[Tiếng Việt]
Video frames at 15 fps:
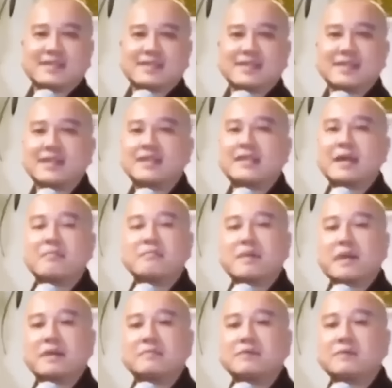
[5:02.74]
Cho đến năm
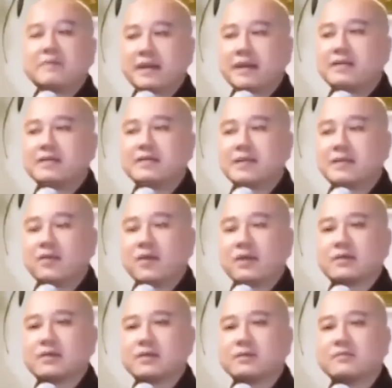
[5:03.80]
bảy mươi mấy đó thì
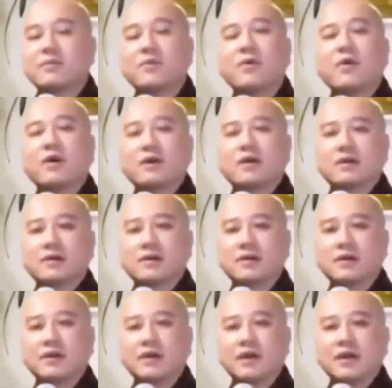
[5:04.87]
Hòa Thượng mua
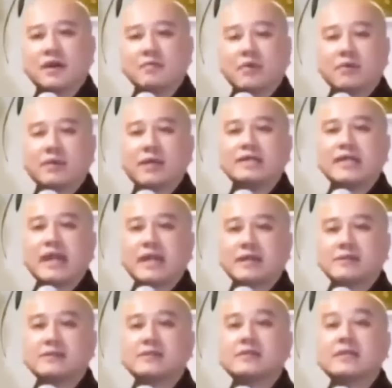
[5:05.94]
một cái
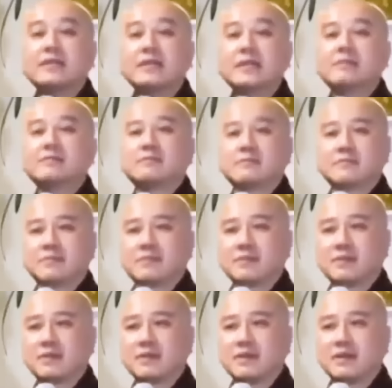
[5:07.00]
nhà thương điên
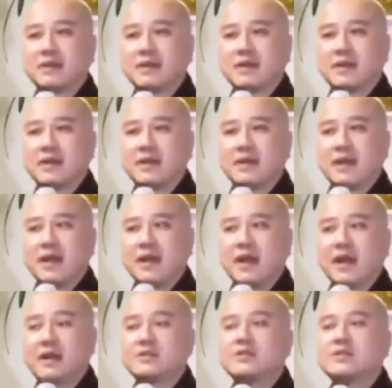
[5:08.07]

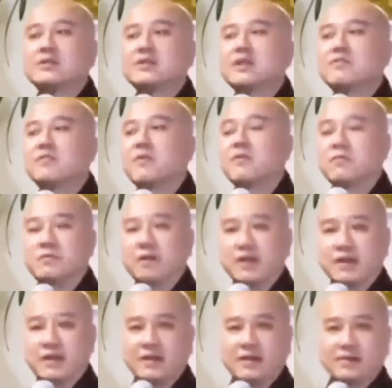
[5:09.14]
ở trên cái vùng
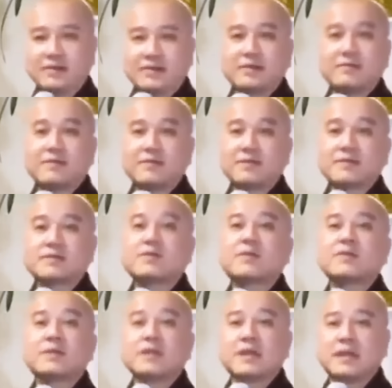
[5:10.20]
San
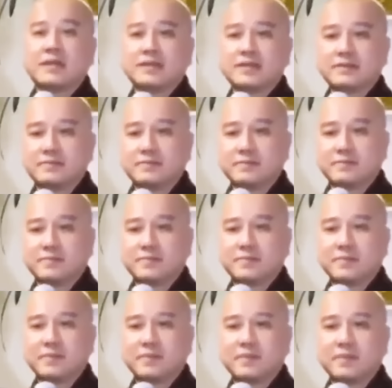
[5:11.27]
Francisco đi lên đó,
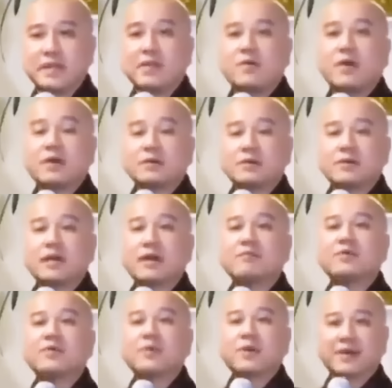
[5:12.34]
để Hòa Thượng làm
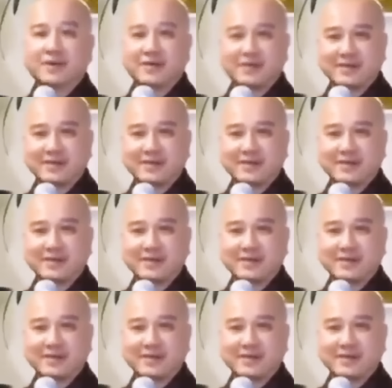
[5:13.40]
chùa.